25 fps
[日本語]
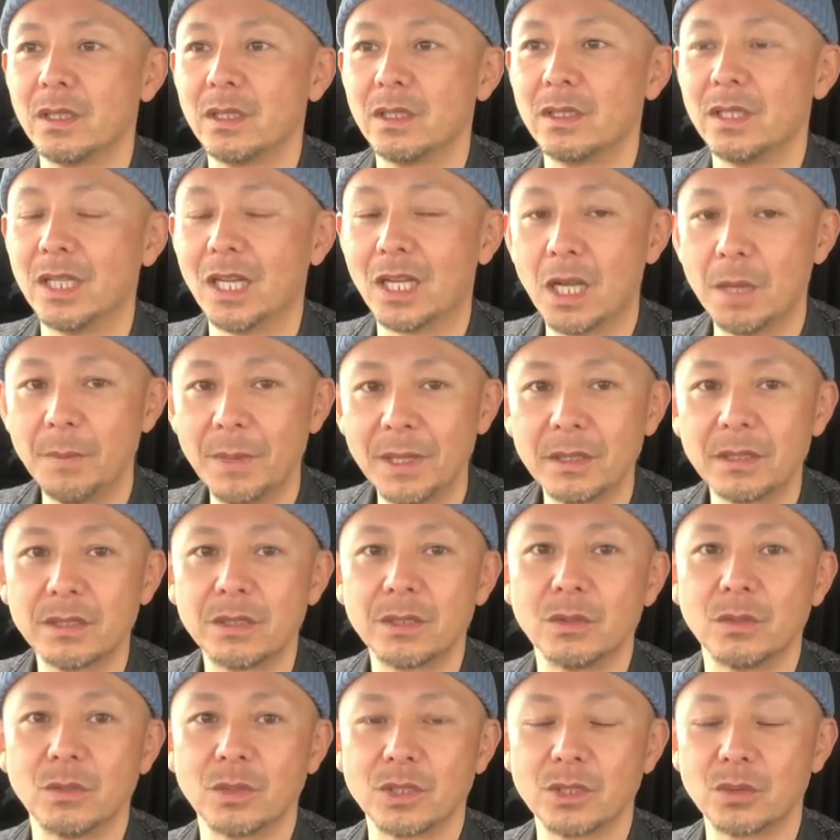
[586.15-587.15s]
仲間っ
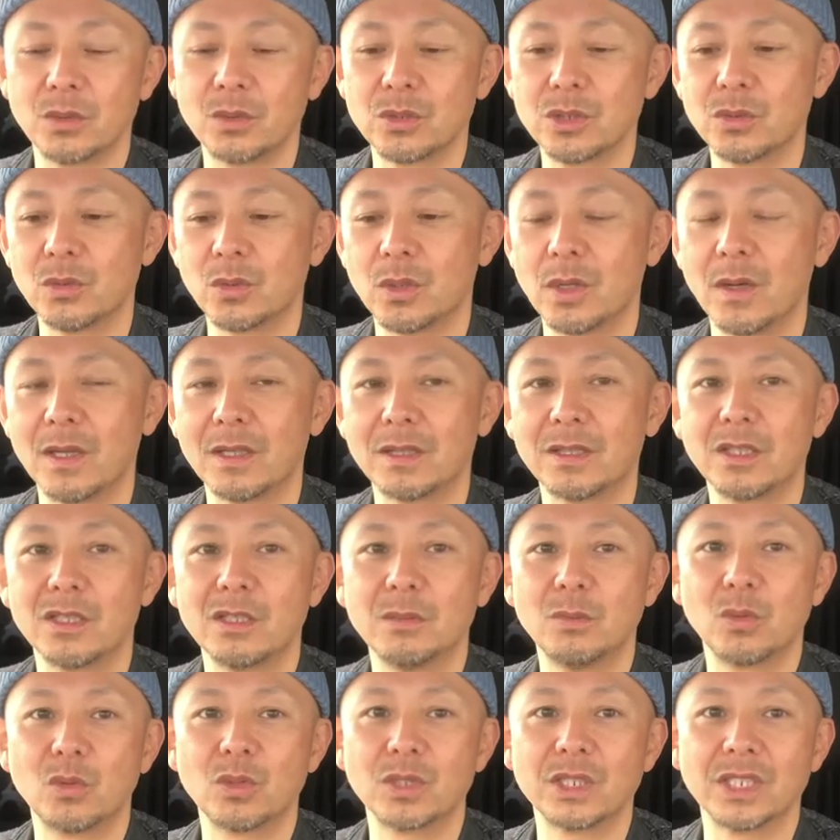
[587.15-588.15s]
ていうのはその都度変わってい
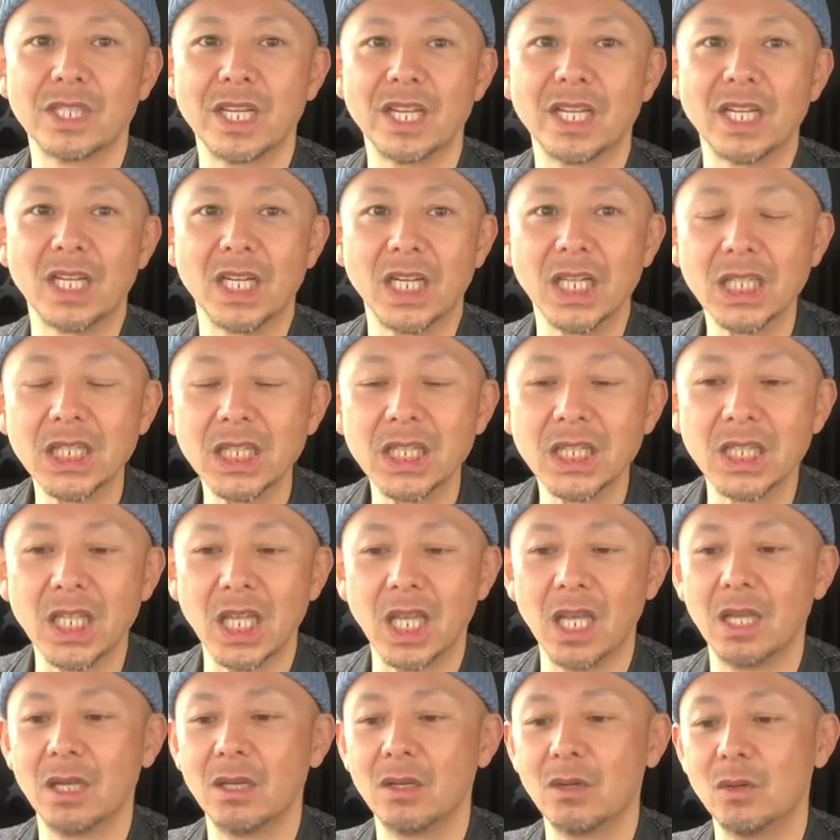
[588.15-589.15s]
くものじゃないかなっ
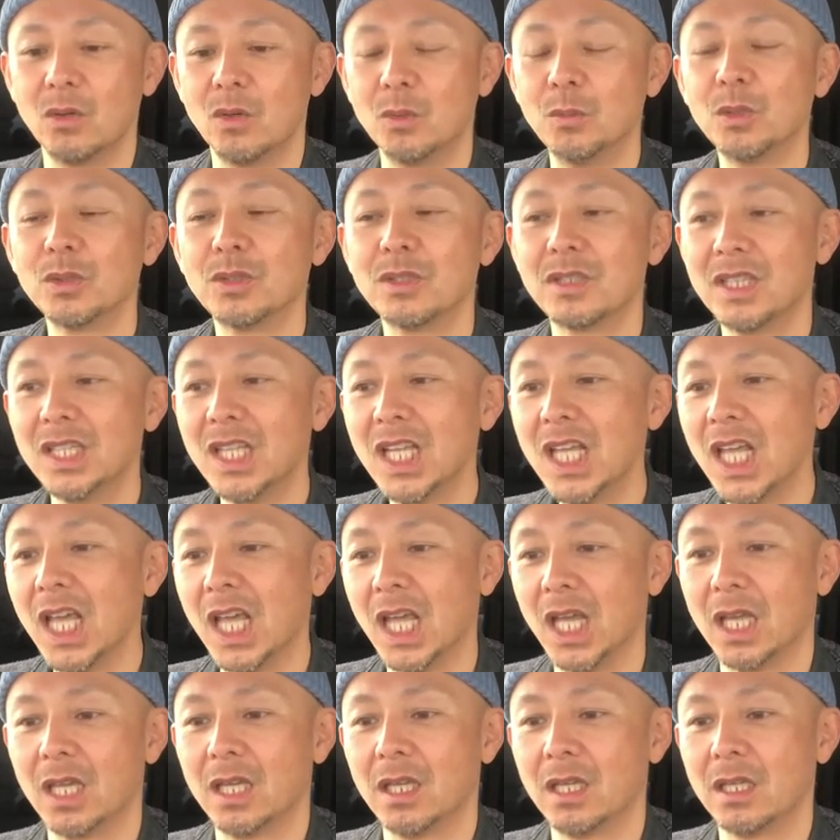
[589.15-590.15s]
て思って、
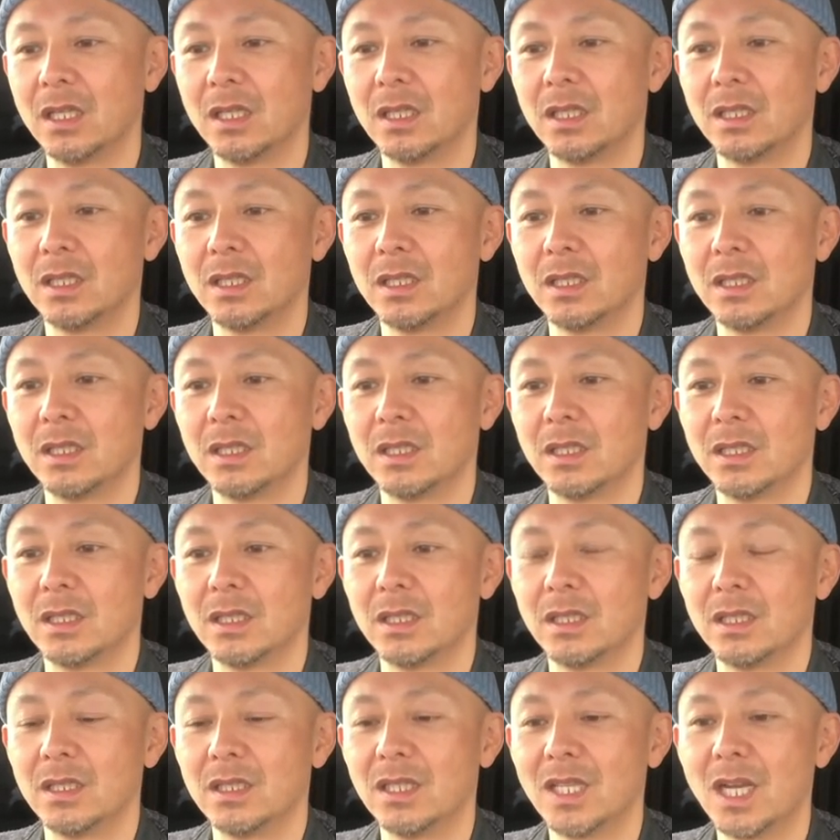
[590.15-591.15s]

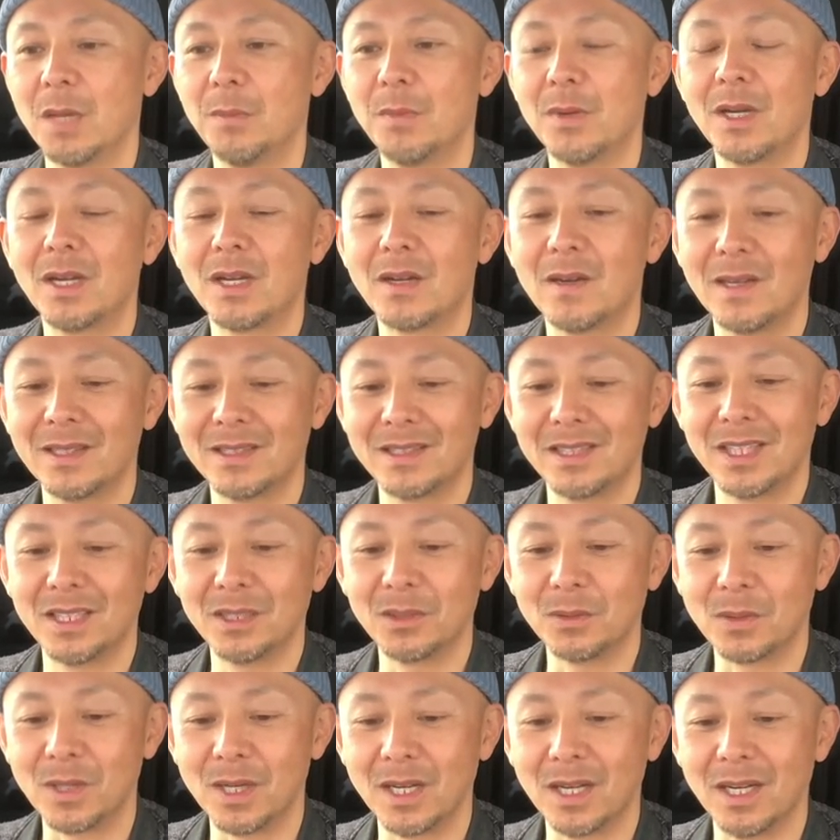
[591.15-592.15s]
仲間が変わったり
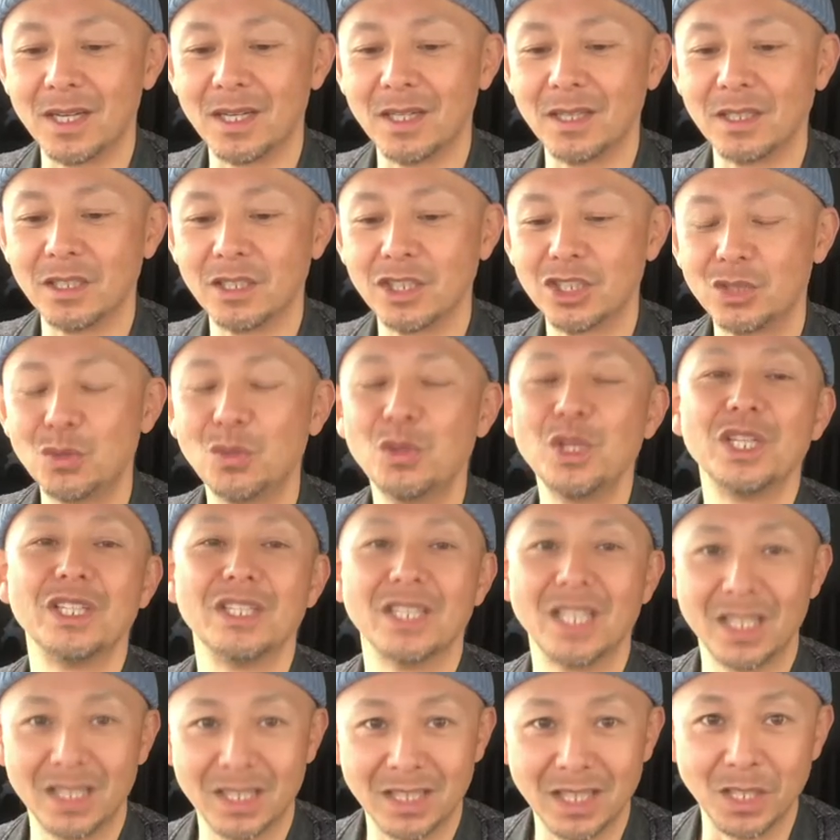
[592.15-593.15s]
とか一人
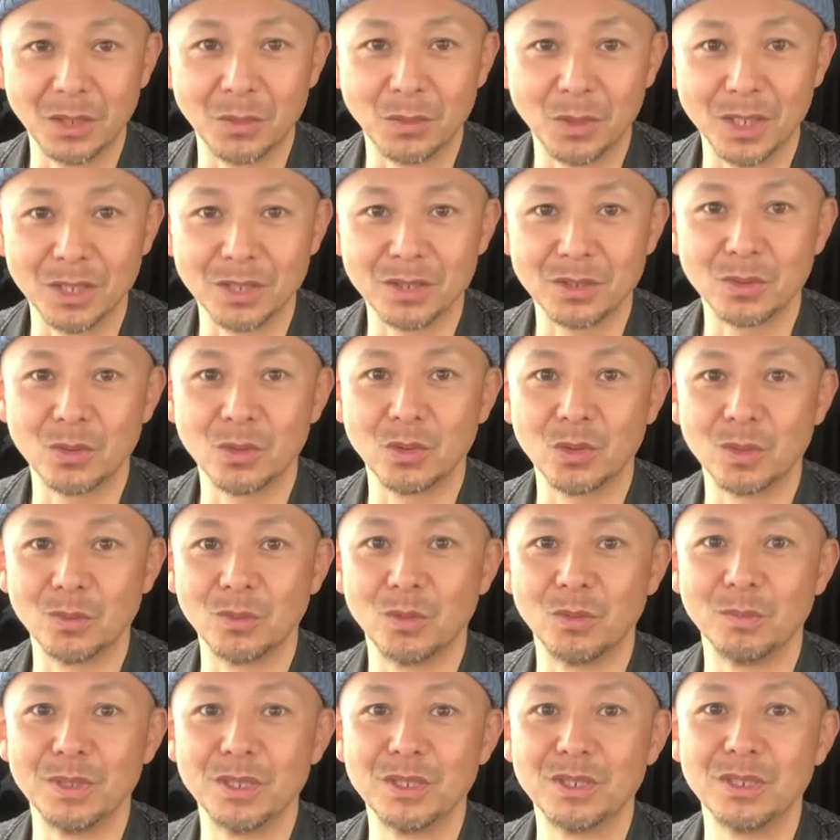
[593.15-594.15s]
になったりとかすること
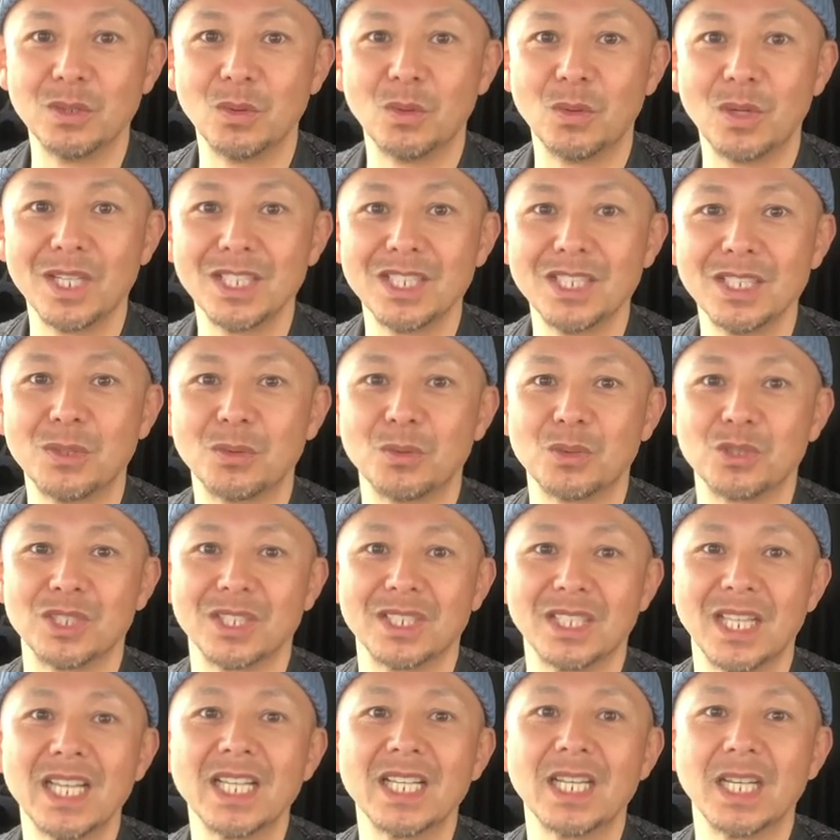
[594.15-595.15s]
も別におかしいことじゃ
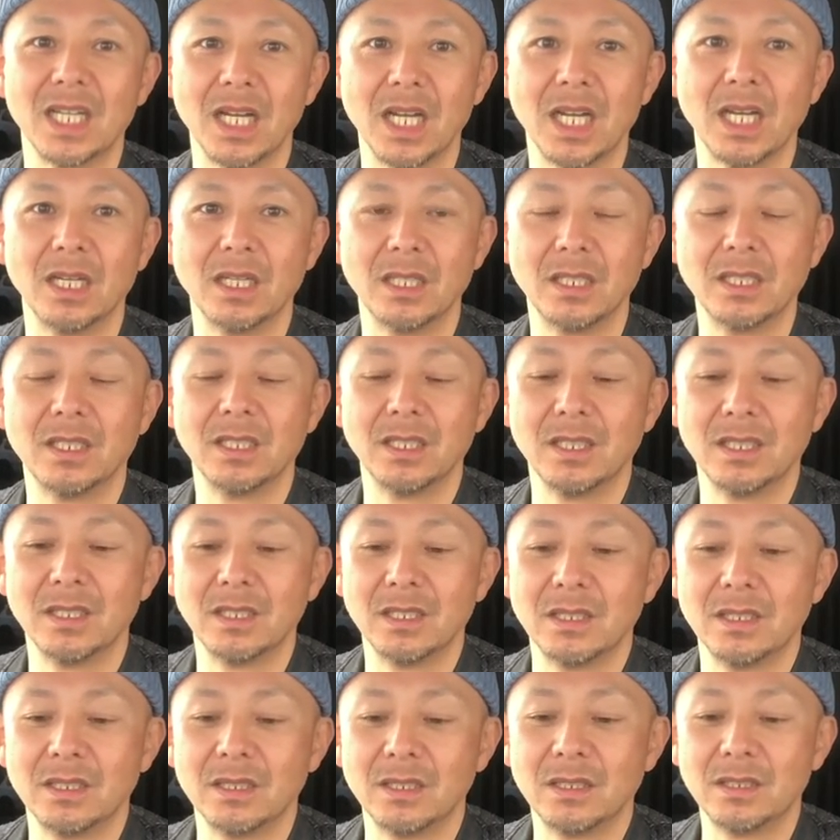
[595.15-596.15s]
ないからっ
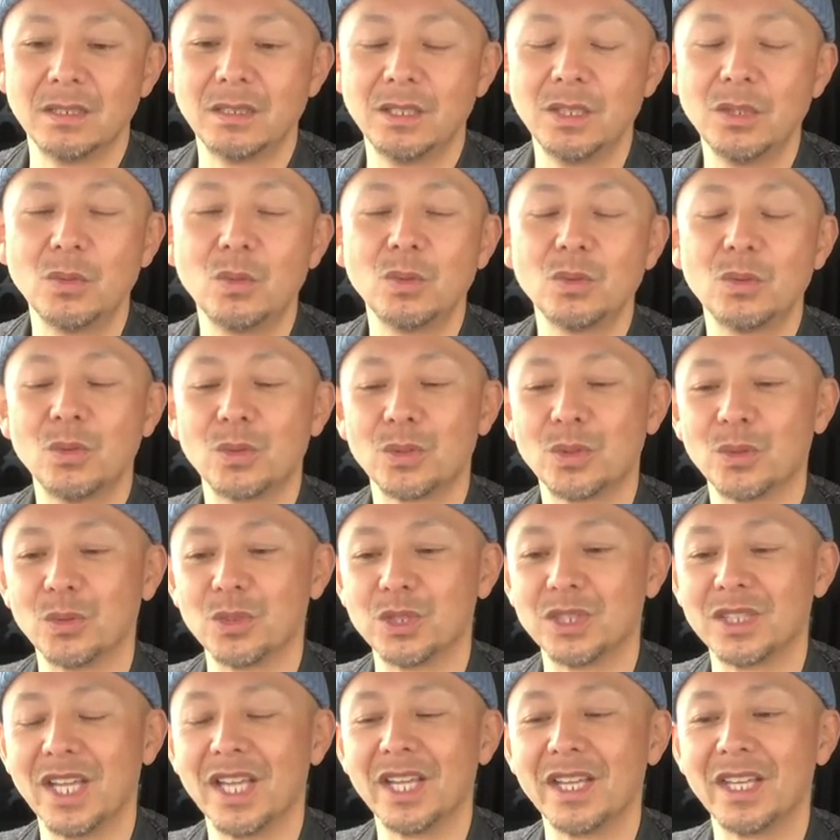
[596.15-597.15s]
ていうことを今
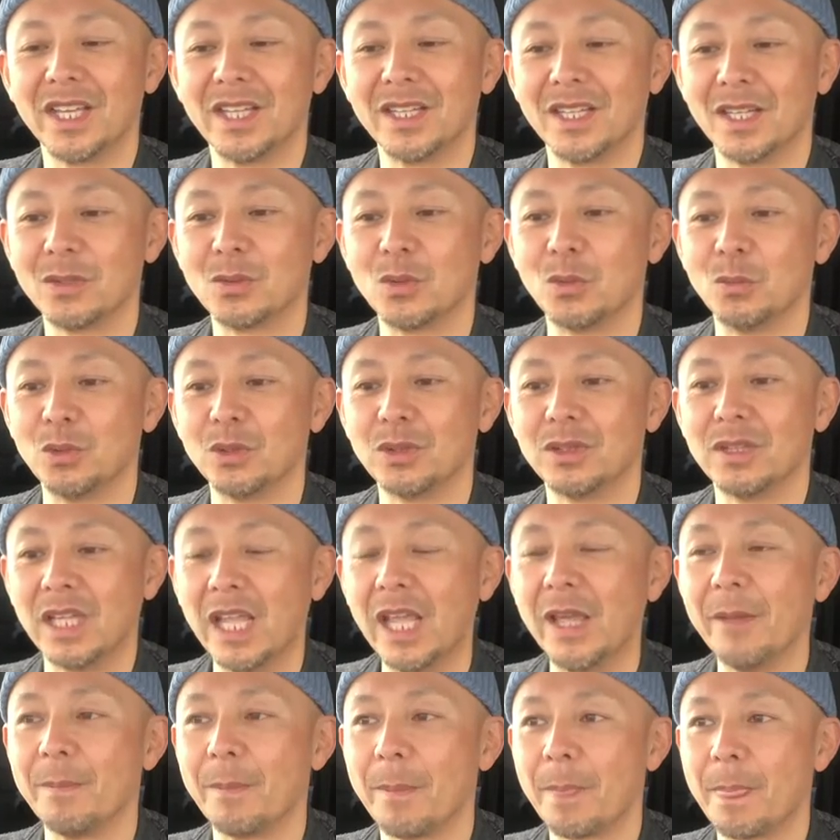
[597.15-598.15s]
日伝えたいなと思って